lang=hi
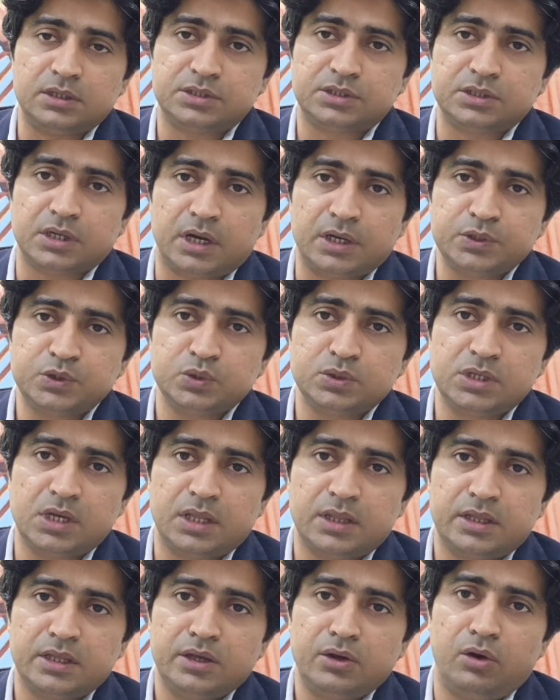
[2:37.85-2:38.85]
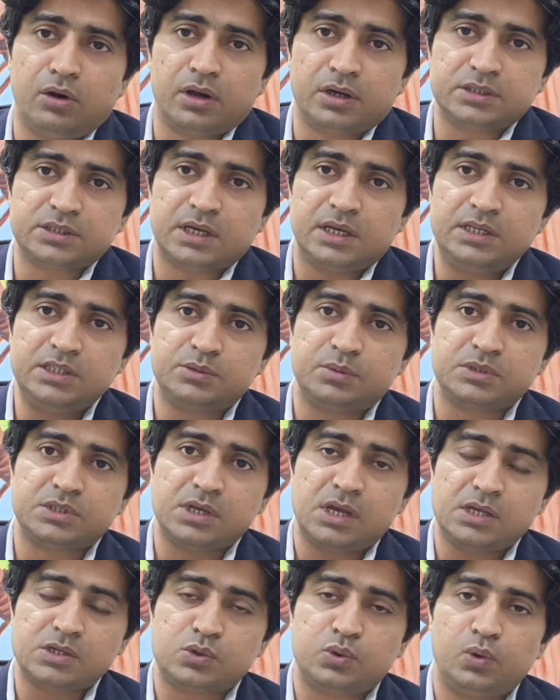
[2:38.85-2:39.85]
डिस्चार्ज हो जाते हैं और
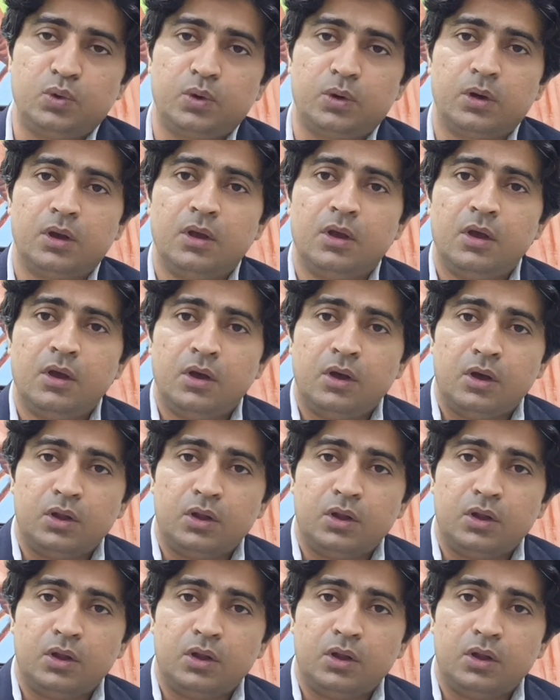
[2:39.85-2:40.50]
40-50 लोग